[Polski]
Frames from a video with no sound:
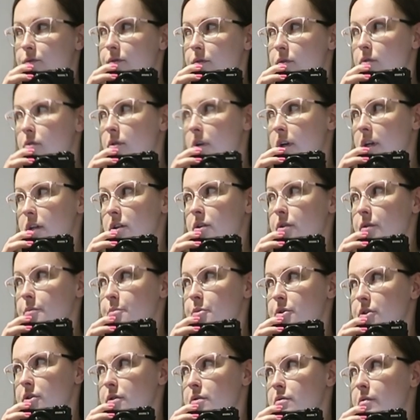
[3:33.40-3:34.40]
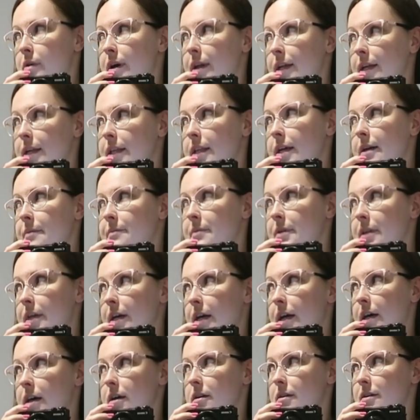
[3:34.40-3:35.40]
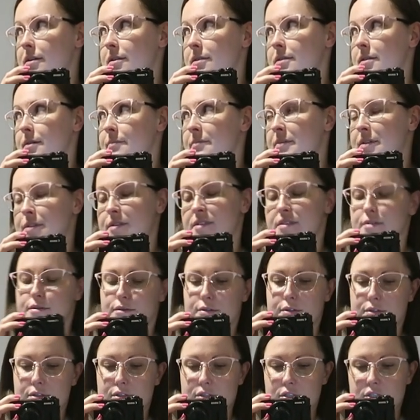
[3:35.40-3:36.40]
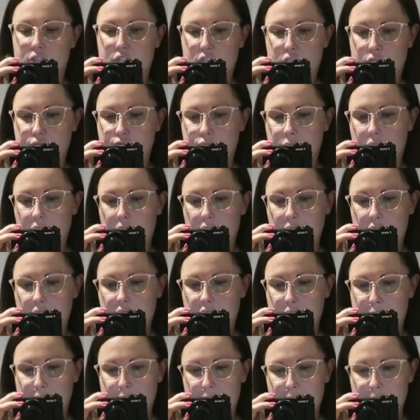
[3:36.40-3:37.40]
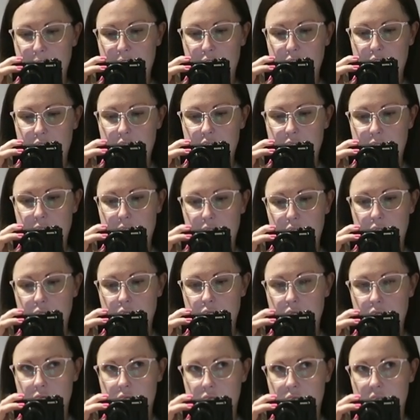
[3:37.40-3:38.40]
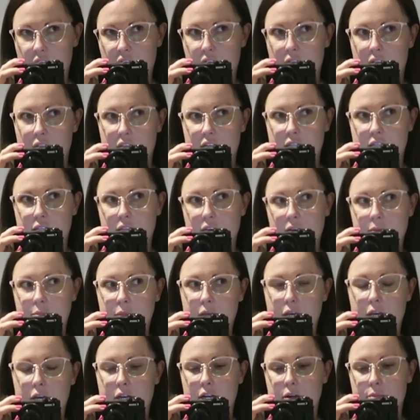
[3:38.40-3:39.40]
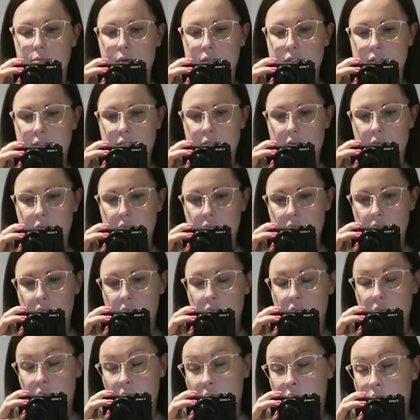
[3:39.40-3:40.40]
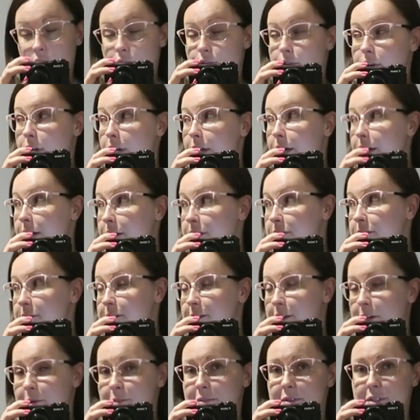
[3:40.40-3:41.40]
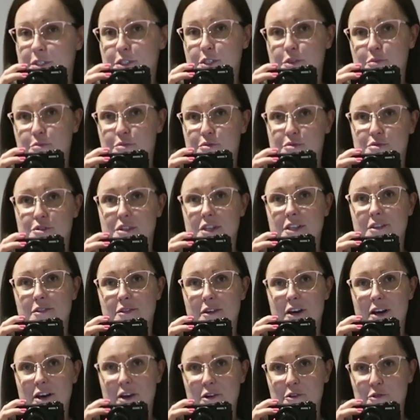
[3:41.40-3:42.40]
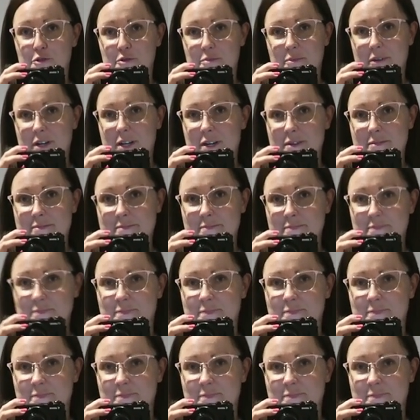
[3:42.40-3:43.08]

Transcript: w ogóle to przysłali nam te SMS-y z y, alarmami tymi, alertami RBC. No i jak dzisiaj będzie burza, to ja umrę.